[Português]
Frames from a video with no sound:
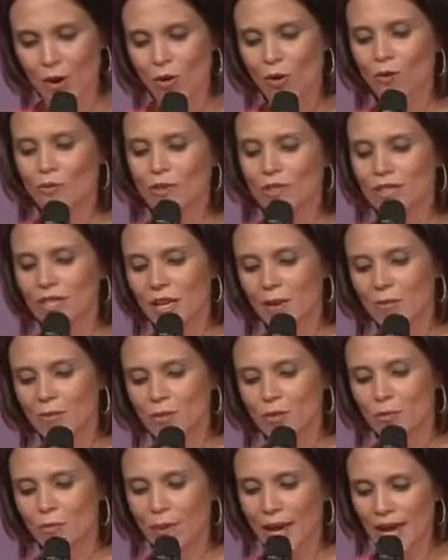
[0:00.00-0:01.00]

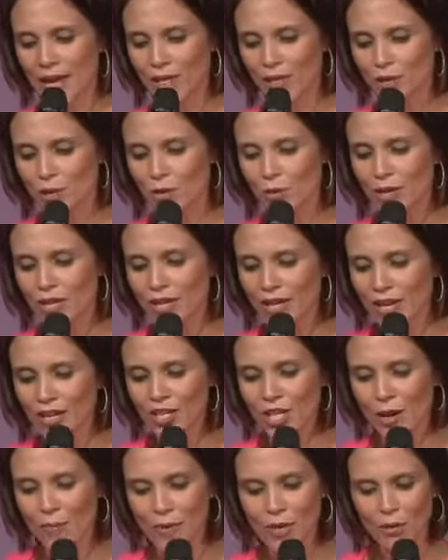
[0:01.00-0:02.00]
Convidamos o médico e
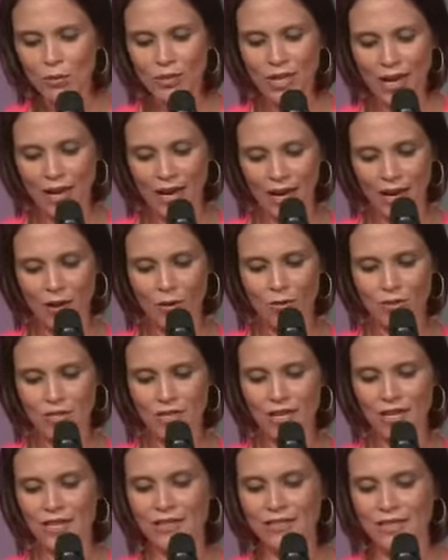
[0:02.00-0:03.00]
grande amigo da
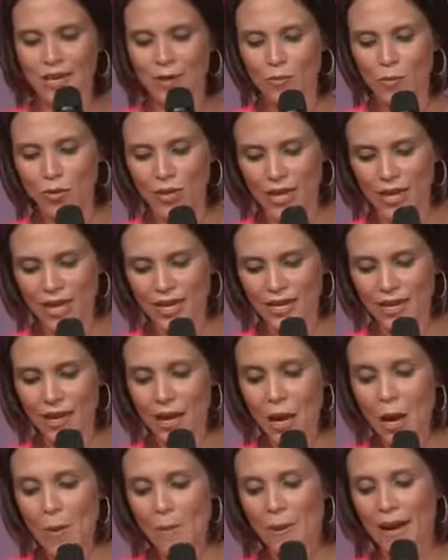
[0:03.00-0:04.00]
causa, Andrei Moreira,
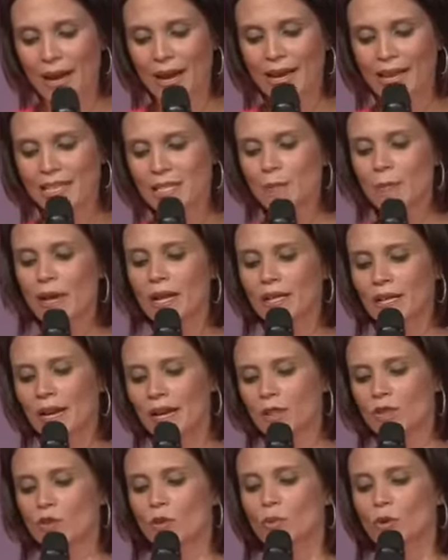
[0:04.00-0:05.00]
para
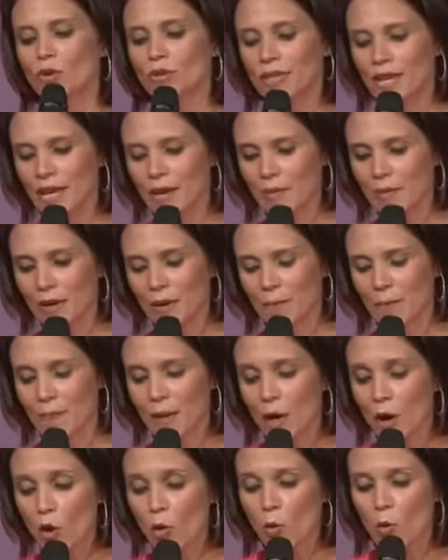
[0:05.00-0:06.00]
explanar sobre o tema,
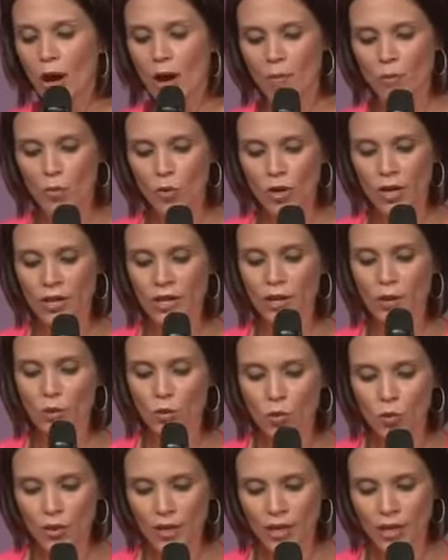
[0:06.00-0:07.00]
o amor que
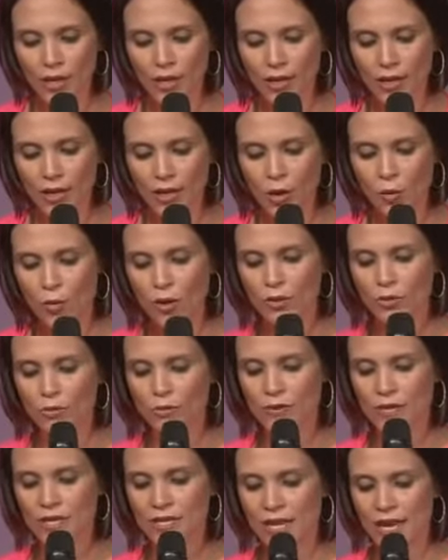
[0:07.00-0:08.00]
cura. Quando
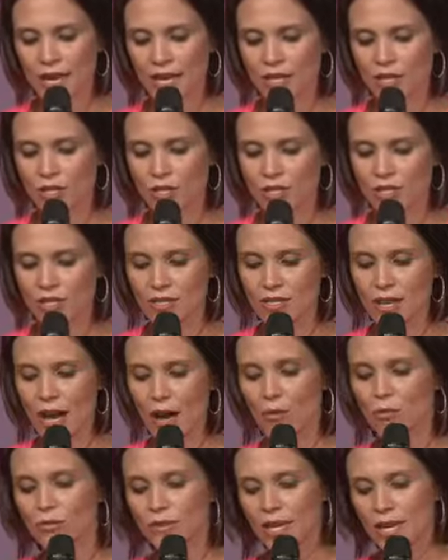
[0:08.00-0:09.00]
fizestes
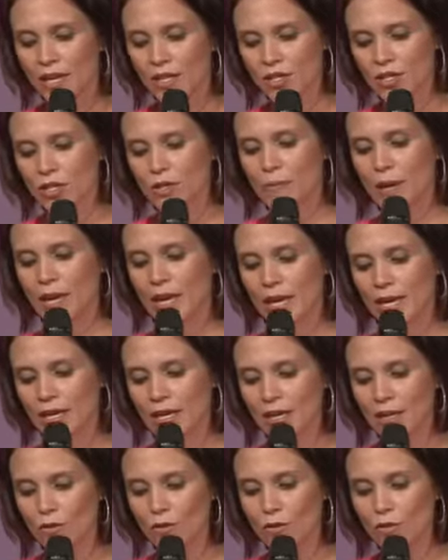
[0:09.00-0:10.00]
a um destes
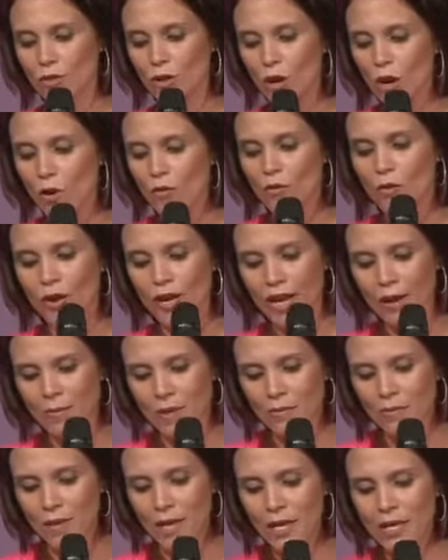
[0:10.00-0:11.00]
pequeninos, foi a
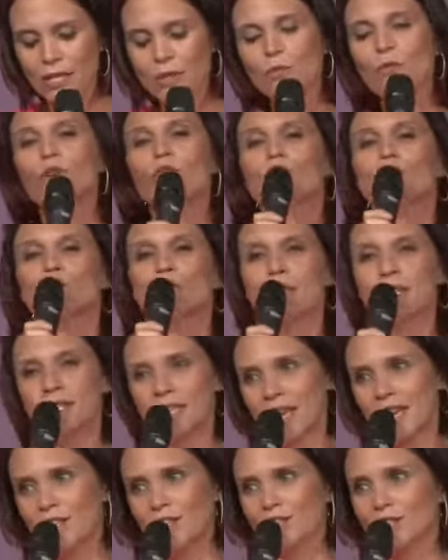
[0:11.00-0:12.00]
mim mesmo que o
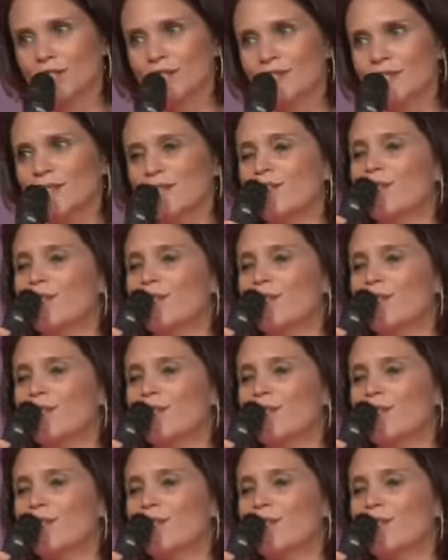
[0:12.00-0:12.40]
fizestes.